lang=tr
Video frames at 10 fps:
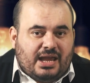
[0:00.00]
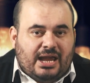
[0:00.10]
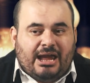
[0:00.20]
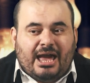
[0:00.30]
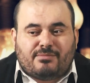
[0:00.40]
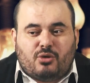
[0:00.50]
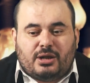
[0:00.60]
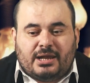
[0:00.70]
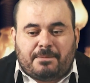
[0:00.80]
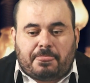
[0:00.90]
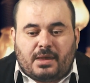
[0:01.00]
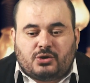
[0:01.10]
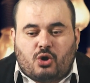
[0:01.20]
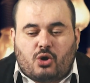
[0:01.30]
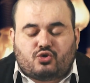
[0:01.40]
Eğer böyle
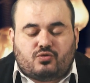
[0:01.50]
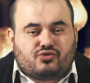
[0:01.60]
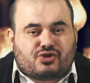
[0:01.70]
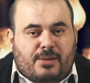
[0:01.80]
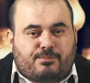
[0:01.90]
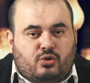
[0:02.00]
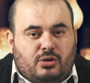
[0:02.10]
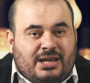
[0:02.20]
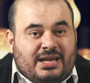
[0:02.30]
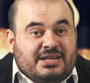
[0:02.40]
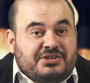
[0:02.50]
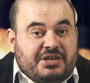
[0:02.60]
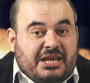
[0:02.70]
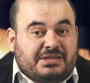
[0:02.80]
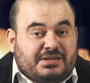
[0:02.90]
gördüğümüz ampul
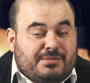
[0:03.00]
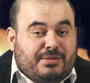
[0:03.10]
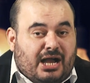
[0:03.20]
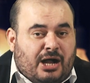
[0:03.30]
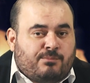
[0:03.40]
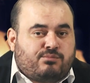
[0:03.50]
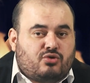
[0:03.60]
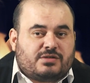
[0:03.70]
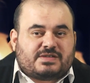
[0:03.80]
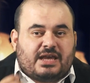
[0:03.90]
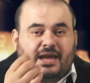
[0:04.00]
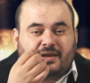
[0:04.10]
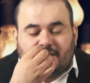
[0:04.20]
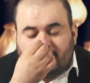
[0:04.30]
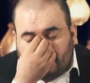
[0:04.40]
renkli bir ampul
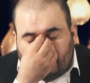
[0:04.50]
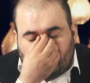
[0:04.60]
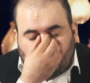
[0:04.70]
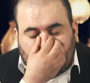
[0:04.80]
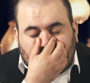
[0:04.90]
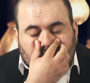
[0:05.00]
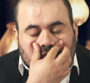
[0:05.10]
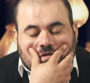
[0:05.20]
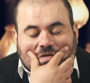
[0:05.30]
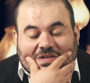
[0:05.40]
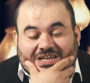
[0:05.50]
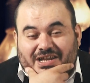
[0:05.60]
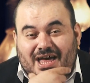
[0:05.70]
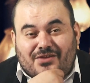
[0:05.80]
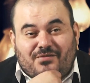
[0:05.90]
ise ve e,
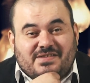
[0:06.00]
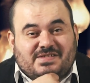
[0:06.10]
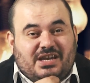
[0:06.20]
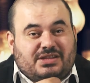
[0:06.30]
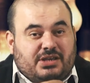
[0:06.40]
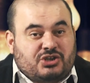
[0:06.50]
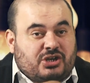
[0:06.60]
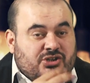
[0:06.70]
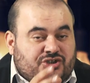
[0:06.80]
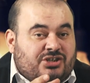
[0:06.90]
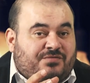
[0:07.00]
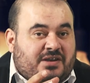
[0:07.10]
yanar vaziyette, çalışır